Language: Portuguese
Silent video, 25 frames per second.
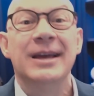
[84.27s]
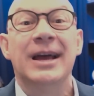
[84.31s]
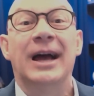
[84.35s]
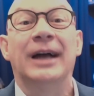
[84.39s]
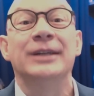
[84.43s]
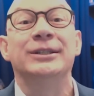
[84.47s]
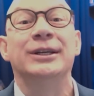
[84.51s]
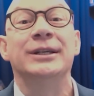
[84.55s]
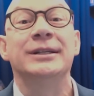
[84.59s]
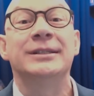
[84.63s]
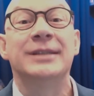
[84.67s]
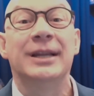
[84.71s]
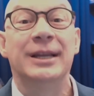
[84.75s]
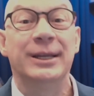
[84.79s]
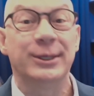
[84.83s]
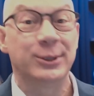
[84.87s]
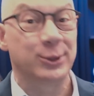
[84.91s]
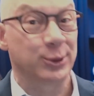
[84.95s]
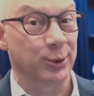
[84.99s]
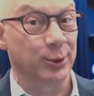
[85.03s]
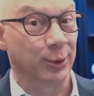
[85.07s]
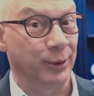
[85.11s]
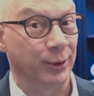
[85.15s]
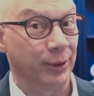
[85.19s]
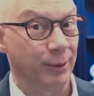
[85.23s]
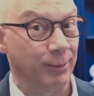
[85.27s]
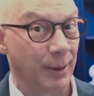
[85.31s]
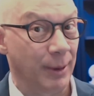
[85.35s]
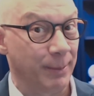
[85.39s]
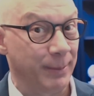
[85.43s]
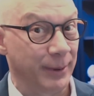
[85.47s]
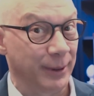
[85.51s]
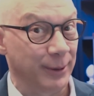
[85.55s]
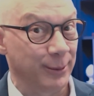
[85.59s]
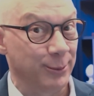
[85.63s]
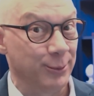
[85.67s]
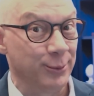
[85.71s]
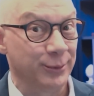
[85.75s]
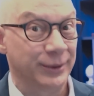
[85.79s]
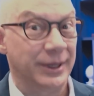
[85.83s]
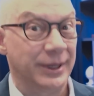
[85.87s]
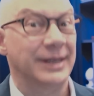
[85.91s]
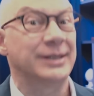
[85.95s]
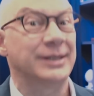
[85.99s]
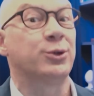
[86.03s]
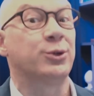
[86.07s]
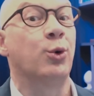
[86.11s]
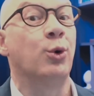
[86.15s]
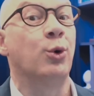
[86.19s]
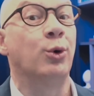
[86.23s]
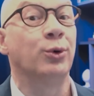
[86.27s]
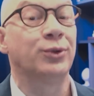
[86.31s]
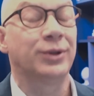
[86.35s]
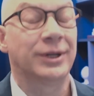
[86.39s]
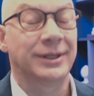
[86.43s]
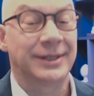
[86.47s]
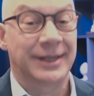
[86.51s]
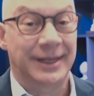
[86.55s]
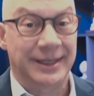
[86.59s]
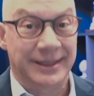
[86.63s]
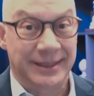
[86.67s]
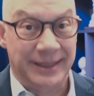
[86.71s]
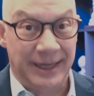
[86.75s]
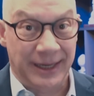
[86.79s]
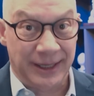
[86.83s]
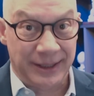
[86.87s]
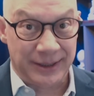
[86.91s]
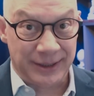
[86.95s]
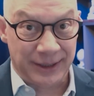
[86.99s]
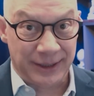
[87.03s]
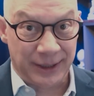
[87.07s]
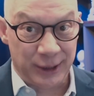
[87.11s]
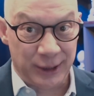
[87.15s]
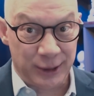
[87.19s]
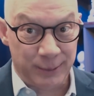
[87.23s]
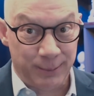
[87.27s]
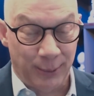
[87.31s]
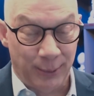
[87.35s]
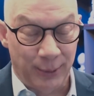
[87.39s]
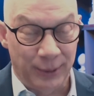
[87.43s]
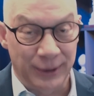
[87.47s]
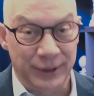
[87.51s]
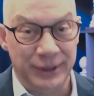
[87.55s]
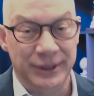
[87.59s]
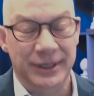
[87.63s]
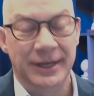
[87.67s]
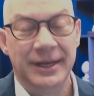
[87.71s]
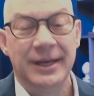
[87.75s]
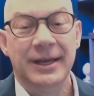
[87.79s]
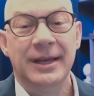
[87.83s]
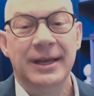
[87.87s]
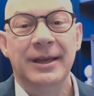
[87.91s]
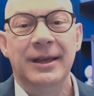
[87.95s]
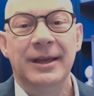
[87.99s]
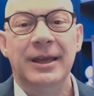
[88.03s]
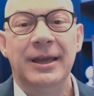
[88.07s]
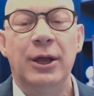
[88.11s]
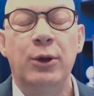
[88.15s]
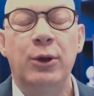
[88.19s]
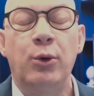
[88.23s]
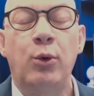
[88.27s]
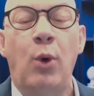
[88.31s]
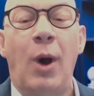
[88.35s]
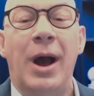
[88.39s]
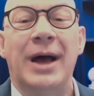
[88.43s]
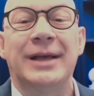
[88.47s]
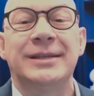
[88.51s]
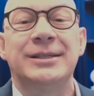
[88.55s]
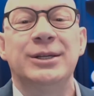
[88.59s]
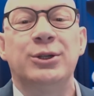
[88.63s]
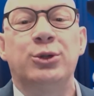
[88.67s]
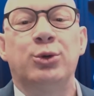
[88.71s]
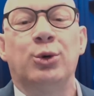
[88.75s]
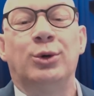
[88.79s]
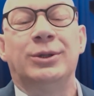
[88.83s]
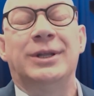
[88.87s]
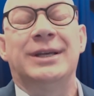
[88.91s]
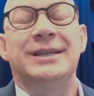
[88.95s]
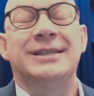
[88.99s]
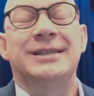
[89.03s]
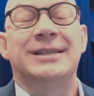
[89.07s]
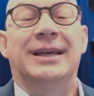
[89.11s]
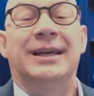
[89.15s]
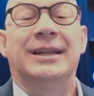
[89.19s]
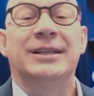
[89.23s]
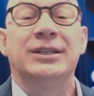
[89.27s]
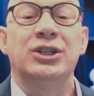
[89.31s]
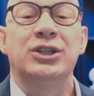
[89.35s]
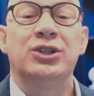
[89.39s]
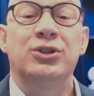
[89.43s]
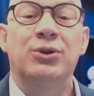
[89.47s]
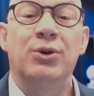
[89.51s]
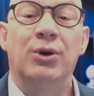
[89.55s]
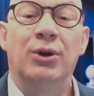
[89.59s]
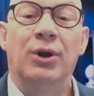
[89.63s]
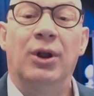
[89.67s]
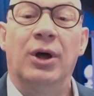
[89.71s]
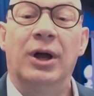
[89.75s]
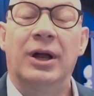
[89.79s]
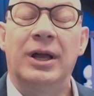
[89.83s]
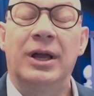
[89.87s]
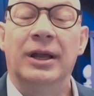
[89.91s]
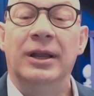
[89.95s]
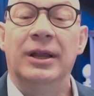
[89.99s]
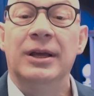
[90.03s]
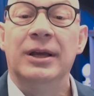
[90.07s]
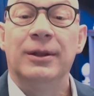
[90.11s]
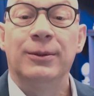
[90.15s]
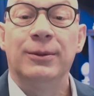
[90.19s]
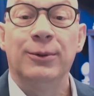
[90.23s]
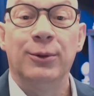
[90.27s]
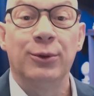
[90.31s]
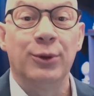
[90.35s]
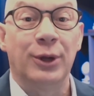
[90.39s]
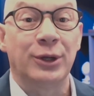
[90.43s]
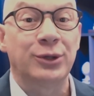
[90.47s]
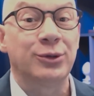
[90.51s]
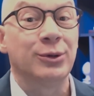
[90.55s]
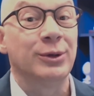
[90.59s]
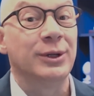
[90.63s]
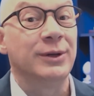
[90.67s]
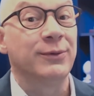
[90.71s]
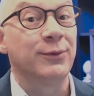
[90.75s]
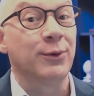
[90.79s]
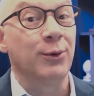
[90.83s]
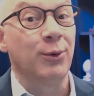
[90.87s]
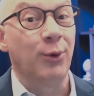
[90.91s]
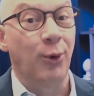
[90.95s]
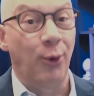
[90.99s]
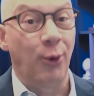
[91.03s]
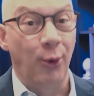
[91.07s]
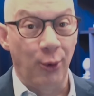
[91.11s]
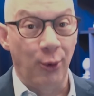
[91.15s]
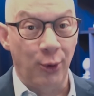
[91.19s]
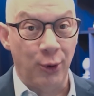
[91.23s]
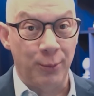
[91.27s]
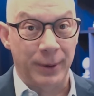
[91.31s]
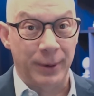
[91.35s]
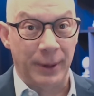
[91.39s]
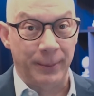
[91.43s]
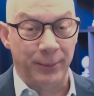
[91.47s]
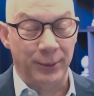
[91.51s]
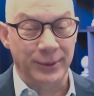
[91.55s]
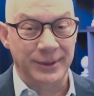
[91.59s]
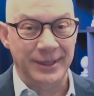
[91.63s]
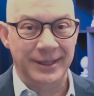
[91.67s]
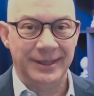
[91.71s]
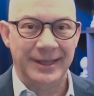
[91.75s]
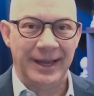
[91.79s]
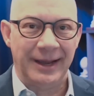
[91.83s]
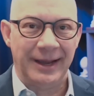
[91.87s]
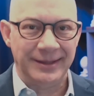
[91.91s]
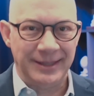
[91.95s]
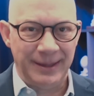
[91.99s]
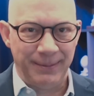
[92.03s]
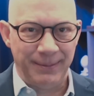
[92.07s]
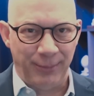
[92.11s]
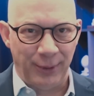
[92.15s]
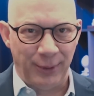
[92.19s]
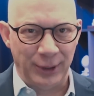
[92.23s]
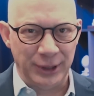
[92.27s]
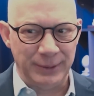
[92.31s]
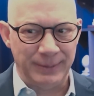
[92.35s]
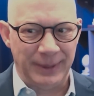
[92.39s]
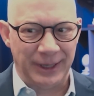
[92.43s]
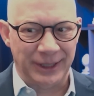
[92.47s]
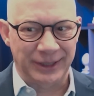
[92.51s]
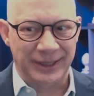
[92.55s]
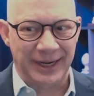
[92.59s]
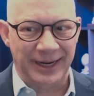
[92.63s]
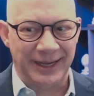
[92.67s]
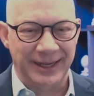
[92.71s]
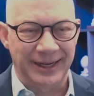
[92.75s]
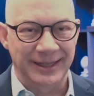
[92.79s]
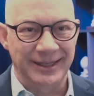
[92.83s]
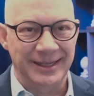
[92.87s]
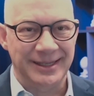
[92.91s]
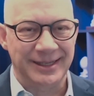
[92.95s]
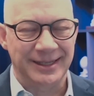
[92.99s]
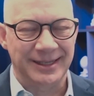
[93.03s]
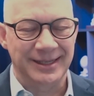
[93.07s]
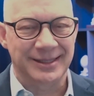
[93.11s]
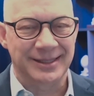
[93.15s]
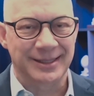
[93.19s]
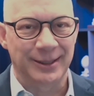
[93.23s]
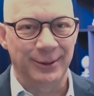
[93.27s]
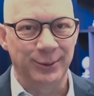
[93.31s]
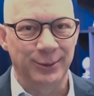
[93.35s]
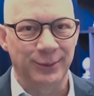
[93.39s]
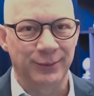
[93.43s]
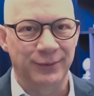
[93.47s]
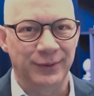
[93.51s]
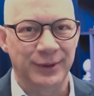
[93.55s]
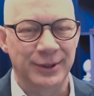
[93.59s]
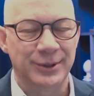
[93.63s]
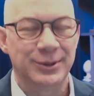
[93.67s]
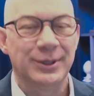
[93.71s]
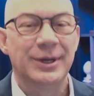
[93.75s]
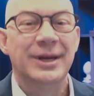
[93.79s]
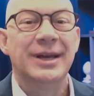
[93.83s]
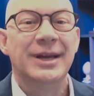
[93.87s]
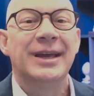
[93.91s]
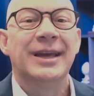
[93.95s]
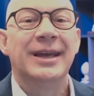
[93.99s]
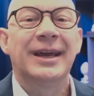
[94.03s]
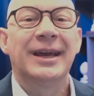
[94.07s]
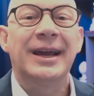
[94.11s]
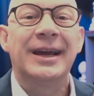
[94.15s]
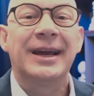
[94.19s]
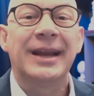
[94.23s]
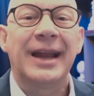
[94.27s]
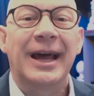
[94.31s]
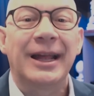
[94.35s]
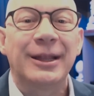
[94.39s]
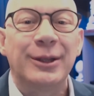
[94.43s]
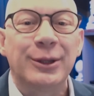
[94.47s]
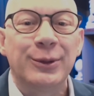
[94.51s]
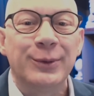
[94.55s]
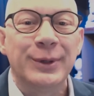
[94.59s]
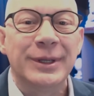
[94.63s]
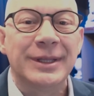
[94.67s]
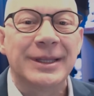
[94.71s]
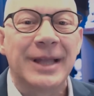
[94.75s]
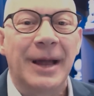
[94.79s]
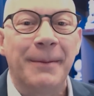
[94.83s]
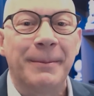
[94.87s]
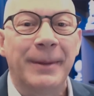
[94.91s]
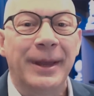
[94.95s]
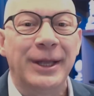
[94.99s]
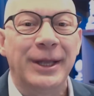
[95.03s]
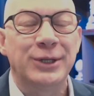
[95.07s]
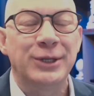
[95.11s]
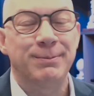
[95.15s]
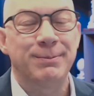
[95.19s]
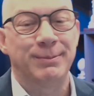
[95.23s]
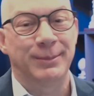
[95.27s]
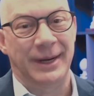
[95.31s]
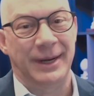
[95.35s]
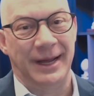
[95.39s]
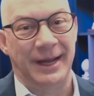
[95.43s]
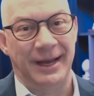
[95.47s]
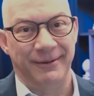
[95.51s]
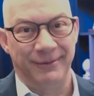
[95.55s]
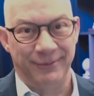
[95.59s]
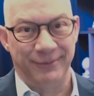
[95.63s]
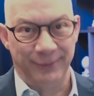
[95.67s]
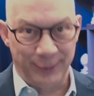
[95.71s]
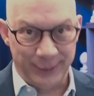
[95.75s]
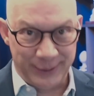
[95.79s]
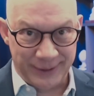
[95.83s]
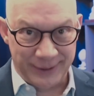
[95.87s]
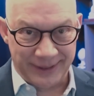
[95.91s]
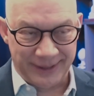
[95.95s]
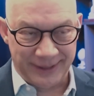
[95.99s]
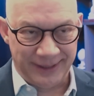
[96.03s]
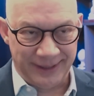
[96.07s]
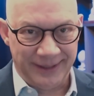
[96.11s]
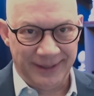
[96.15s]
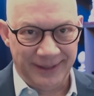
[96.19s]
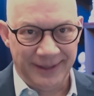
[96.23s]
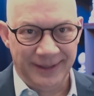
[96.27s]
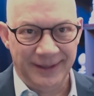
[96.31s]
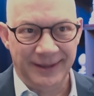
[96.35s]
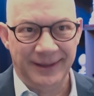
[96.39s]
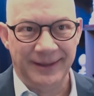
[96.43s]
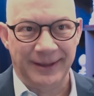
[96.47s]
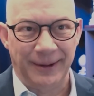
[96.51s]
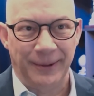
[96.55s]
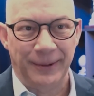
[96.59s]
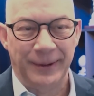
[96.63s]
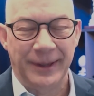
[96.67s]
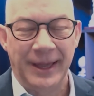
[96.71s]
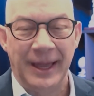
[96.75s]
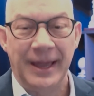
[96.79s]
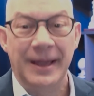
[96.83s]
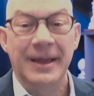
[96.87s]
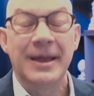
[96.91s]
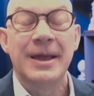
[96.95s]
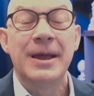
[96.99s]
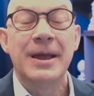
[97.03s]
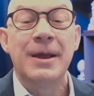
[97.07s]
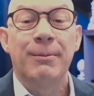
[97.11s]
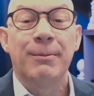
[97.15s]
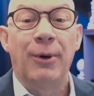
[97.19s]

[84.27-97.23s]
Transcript: A gente seleciona uma pergunta, as outras a gente responde e quase todas elas a gente coloca no nosso livro Louco para Aposentar, que você pode baixar aqui na descrição do vídeo gratuitamente para você, tá ok?